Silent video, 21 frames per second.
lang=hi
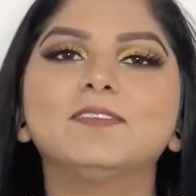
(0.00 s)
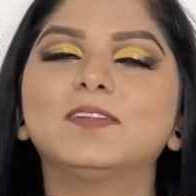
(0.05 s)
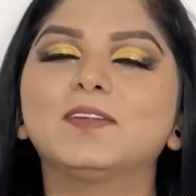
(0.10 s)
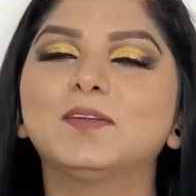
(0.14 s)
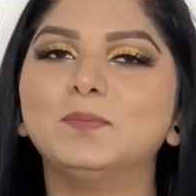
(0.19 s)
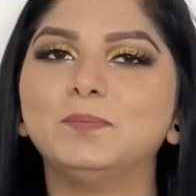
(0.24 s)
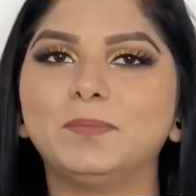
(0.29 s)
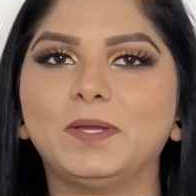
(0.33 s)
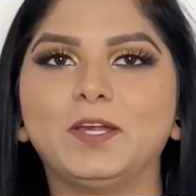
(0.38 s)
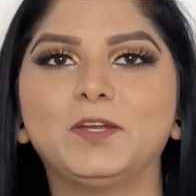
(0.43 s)

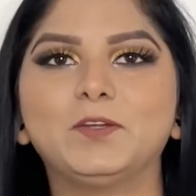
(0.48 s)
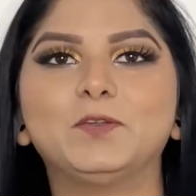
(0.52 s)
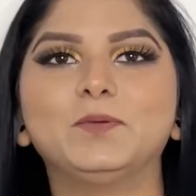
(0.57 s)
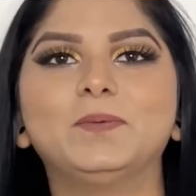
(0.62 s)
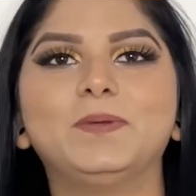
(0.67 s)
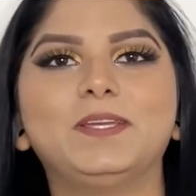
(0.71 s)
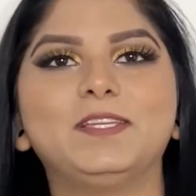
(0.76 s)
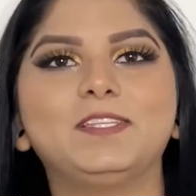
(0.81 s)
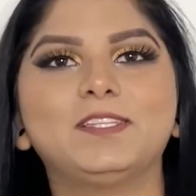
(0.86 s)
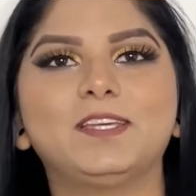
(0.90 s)
welcome back to
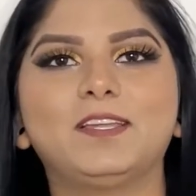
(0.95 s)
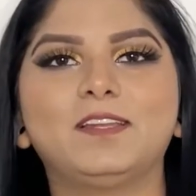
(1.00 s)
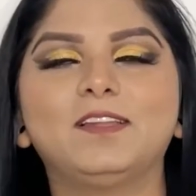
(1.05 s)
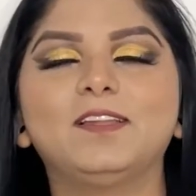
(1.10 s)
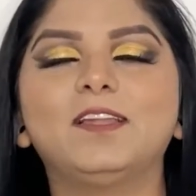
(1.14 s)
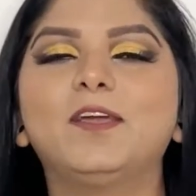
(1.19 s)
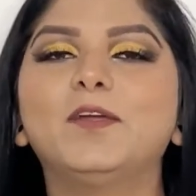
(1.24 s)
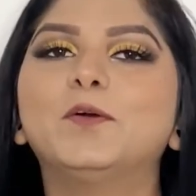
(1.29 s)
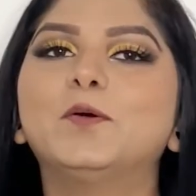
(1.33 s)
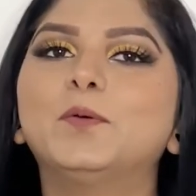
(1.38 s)
my
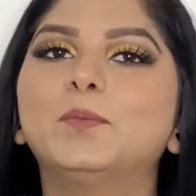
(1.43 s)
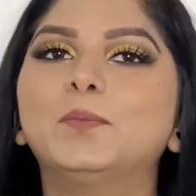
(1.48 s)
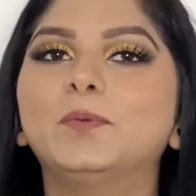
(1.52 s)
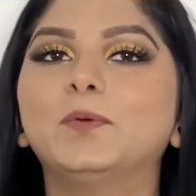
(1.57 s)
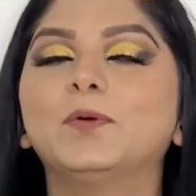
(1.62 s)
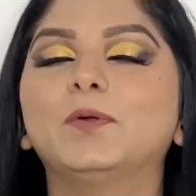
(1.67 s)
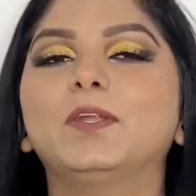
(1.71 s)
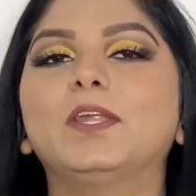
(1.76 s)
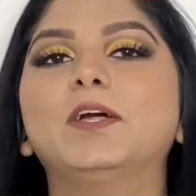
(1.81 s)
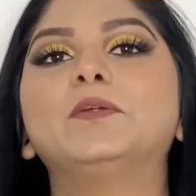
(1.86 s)
channel i hope you
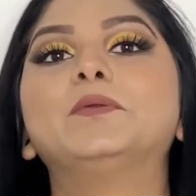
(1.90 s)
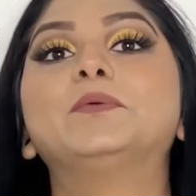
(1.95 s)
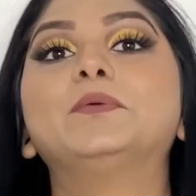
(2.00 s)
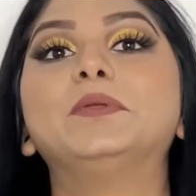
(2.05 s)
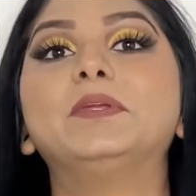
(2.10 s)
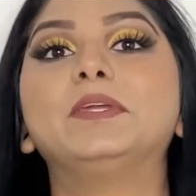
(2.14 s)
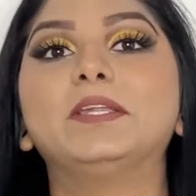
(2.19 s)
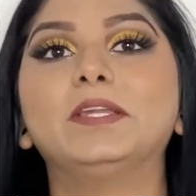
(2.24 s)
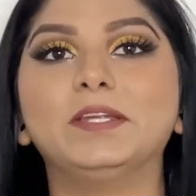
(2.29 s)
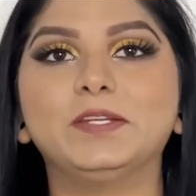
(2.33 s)
all are
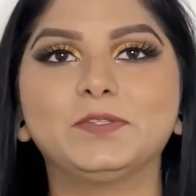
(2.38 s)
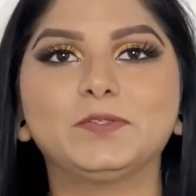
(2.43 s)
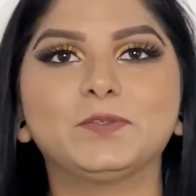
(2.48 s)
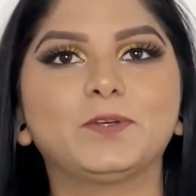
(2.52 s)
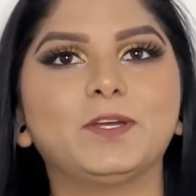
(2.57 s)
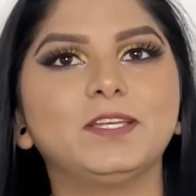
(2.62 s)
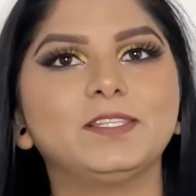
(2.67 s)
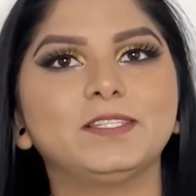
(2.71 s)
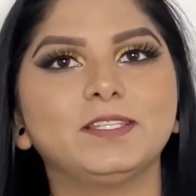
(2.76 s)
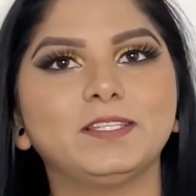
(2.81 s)
doing great so
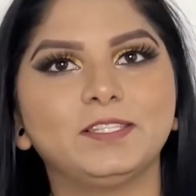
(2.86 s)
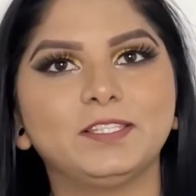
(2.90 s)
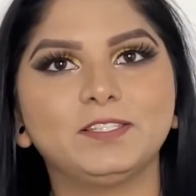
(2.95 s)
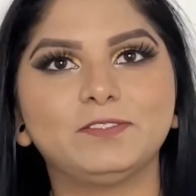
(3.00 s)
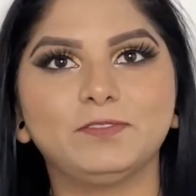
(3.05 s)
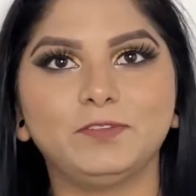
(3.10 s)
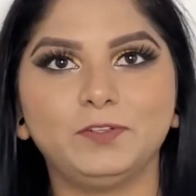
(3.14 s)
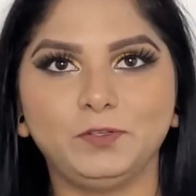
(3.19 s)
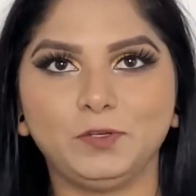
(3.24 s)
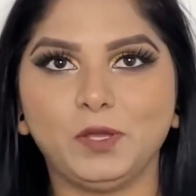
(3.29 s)
guys in this
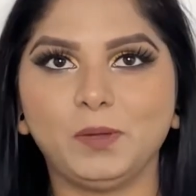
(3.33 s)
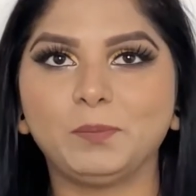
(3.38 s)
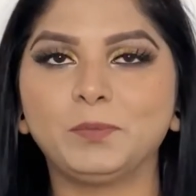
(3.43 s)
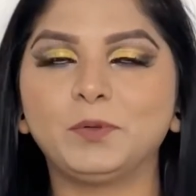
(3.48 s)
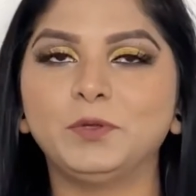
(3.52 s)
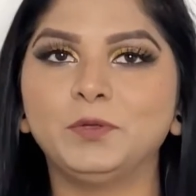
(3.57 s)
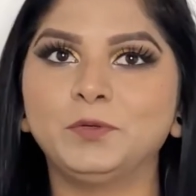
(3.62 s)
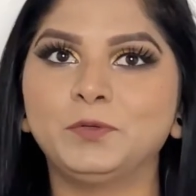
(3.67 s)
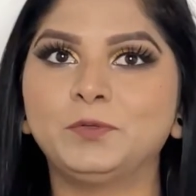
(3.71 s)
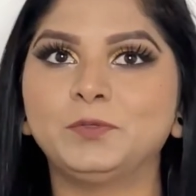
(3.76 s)
video i'm
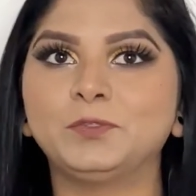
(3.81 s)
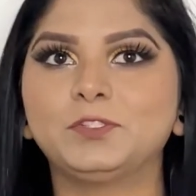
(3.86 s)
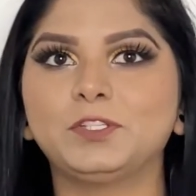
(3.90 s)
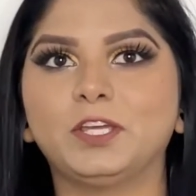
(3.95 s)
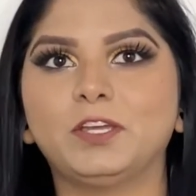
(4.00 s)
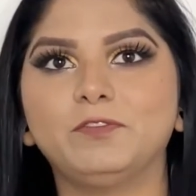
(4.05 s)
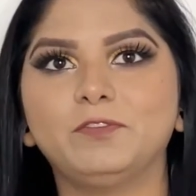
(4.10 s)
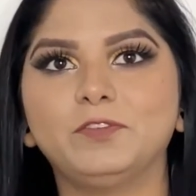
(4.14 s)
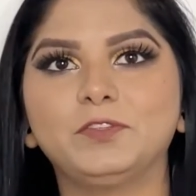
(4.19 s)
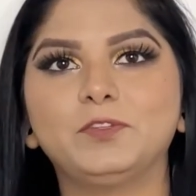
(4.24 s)
going to
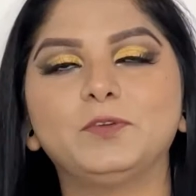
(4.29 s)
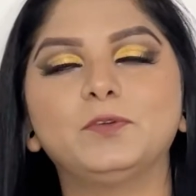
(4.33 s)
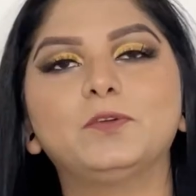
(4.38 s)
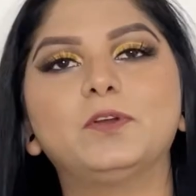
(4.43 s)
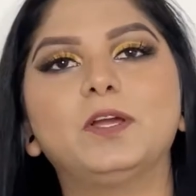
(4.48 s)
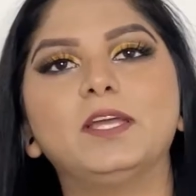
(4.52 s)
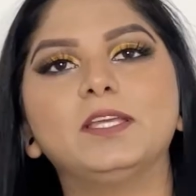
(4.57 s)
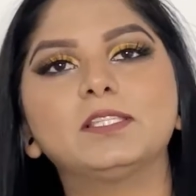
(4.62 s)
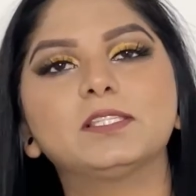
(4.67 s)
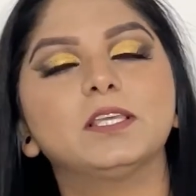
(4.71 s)
share with you
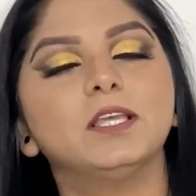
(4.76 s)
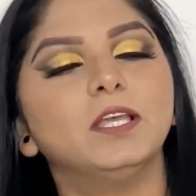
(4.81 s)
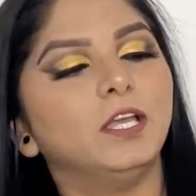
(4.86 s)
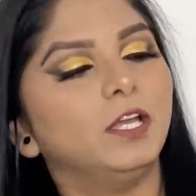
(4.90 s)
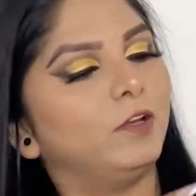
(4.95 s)
guys